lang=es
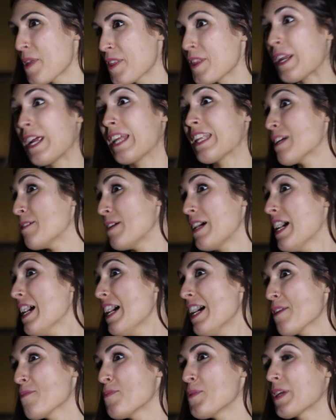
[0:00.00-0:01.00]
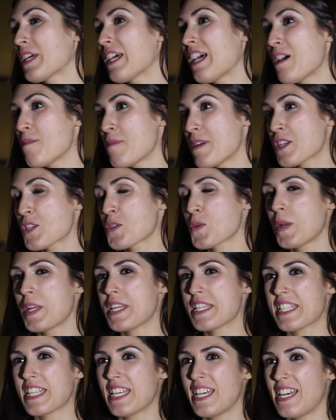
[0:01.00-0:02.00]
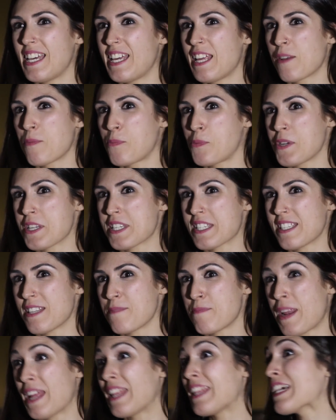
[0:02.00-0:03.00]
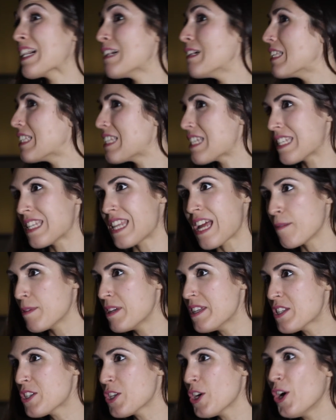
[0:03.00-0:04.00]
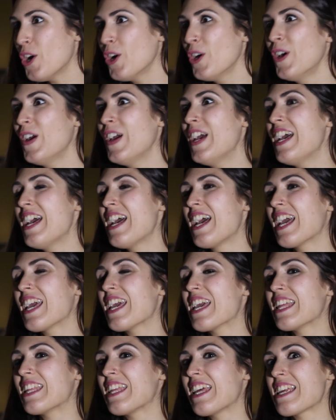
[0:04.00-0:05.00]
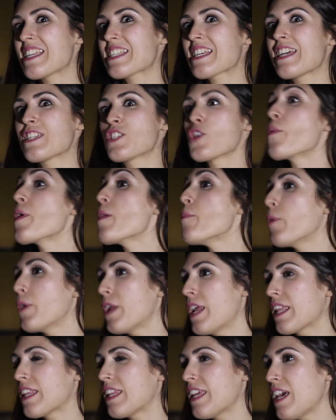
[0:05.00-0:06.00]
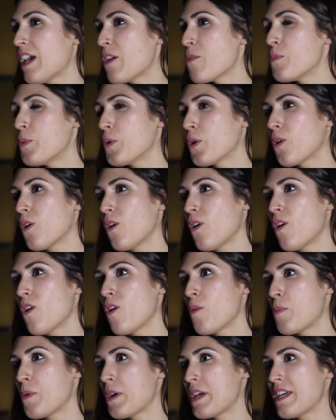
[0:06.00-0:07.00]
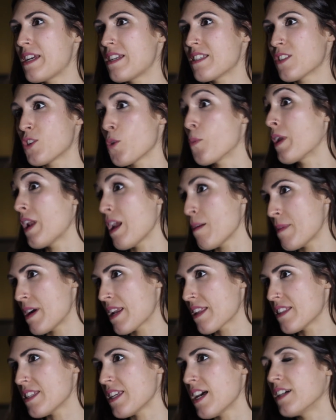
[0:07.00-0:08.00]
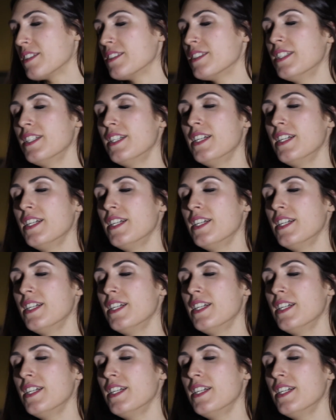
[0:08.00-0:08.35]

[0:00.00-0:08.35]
empezar a trabajar, porque además suele ser pues, prácticamente sin aviso y tienes que sobreponerte un poco pues, sobre la marcha.